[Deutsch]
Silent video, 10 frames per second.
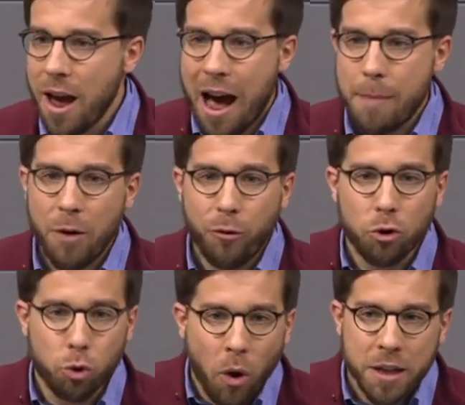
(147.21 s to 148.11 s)
aber
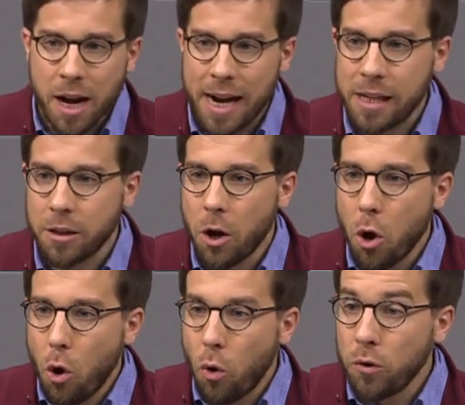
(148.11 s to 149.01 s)
für Turnhallen
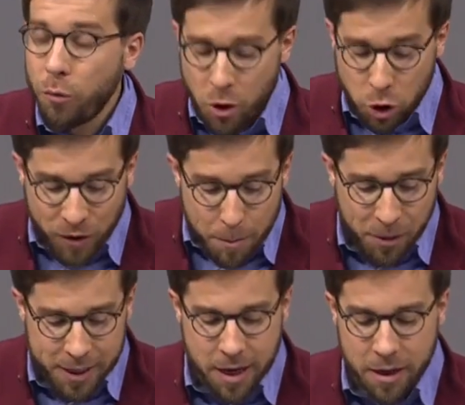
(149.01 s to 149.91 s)
und für
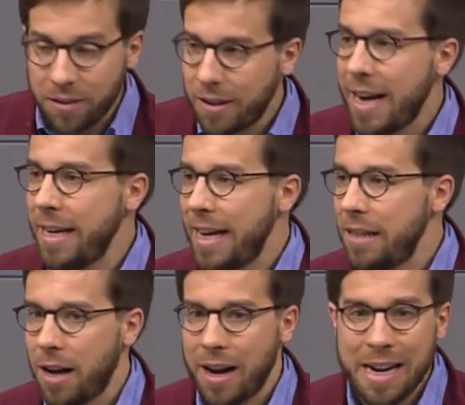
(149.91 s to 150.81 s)
Schwimmbäder ist kein
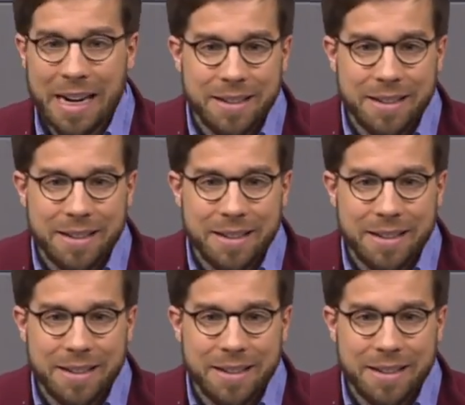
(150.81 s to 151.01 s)
Geld da.